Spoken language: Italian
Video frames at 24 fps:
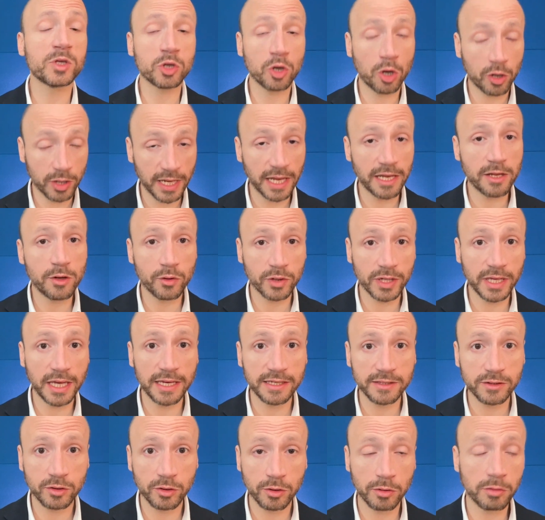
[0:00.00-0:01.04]
ciò che gli ho
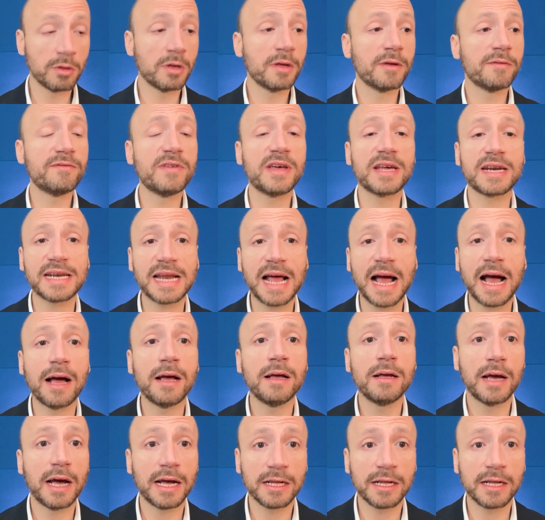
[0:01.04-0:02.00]
chiesto verrà